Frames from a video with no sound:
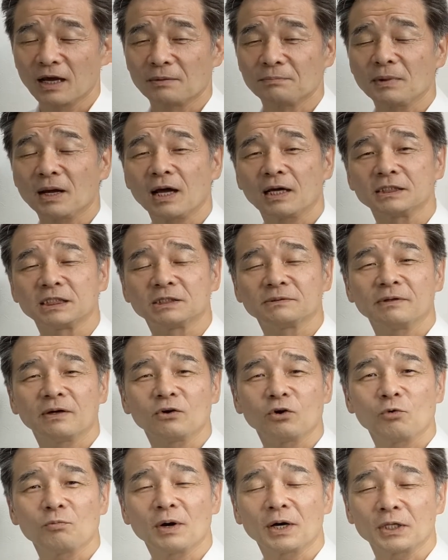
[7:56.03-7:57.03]
まあ、一
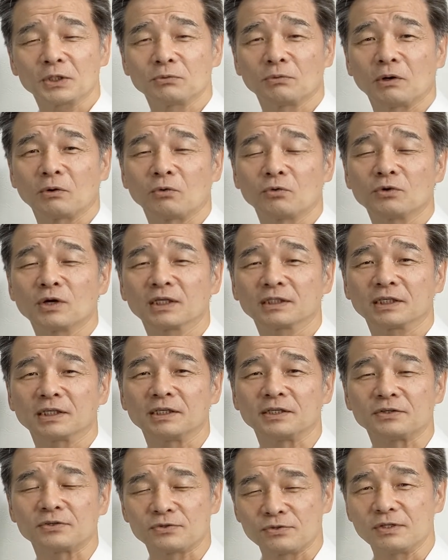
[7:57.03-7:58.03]
番困るのはこの
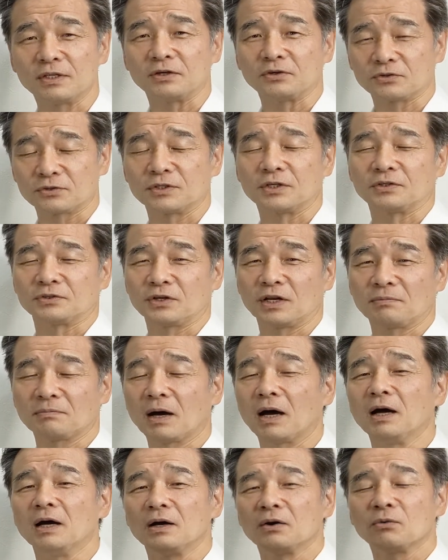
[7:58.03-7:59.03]
辺りに住んでる人ですよね、
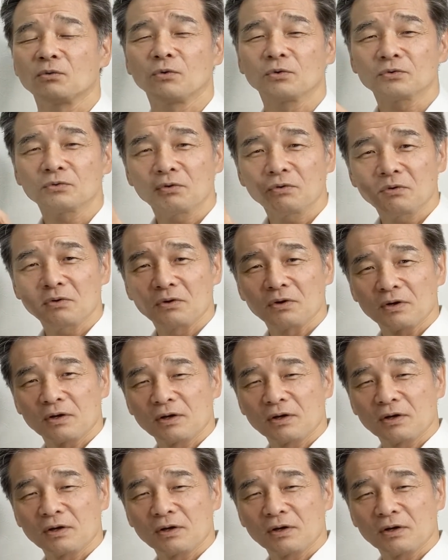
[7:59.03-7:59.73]
まあ、この